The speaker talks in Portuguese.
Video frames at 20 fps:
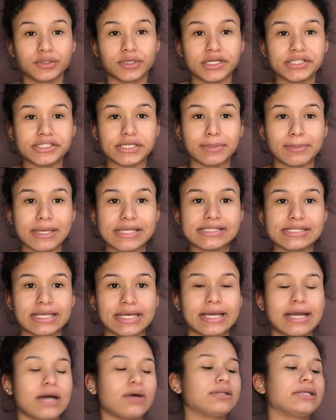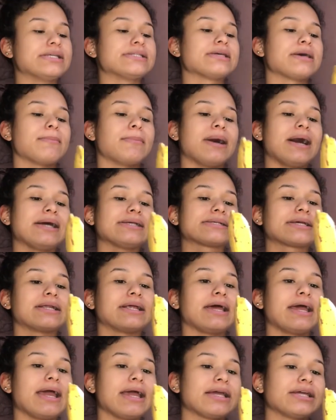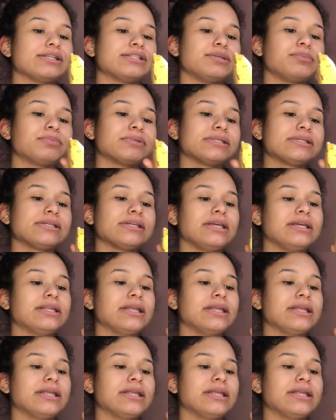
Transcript: que eu achei mais legal dessa máscara é que, tipo assim,